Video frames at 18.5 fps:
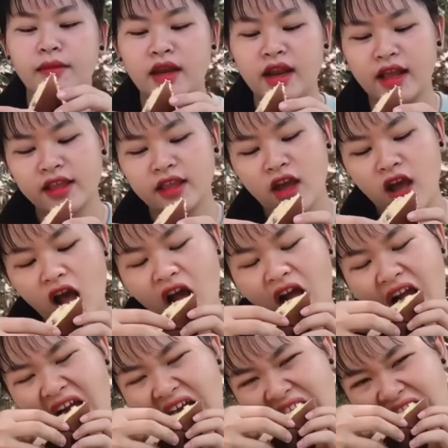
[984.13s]
ăn cho
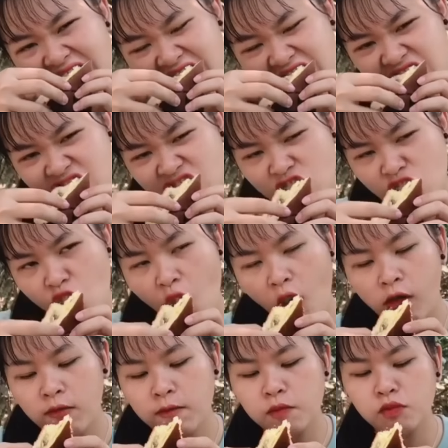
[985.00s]

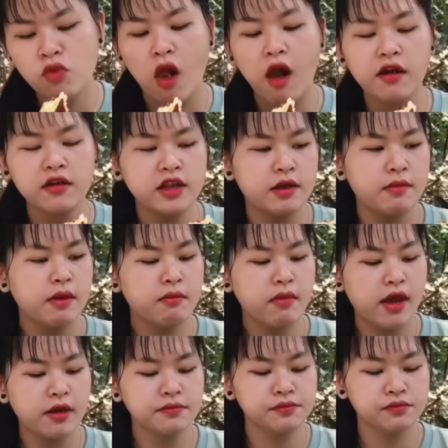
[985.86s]
cái gì bim
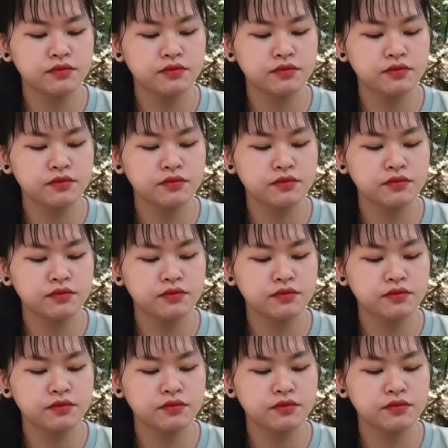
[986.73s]
bim